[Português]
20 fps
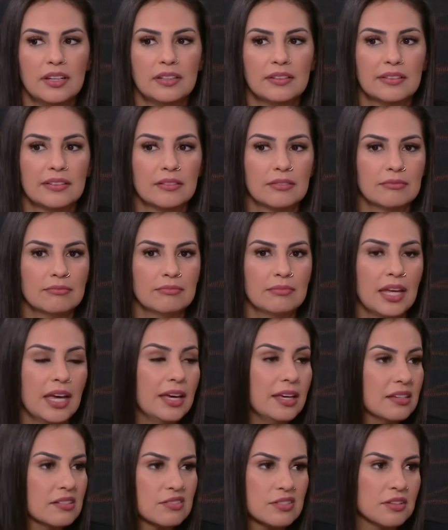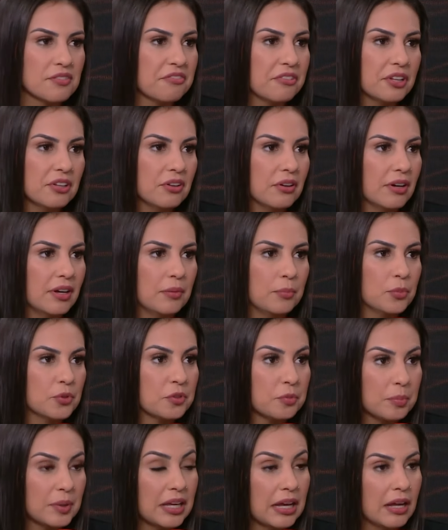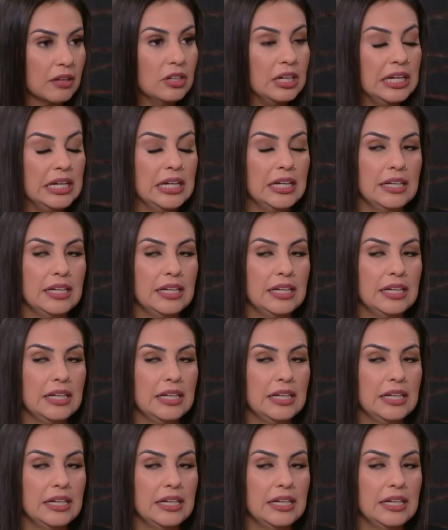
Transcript: Então, é isso que você falou, é muito picado.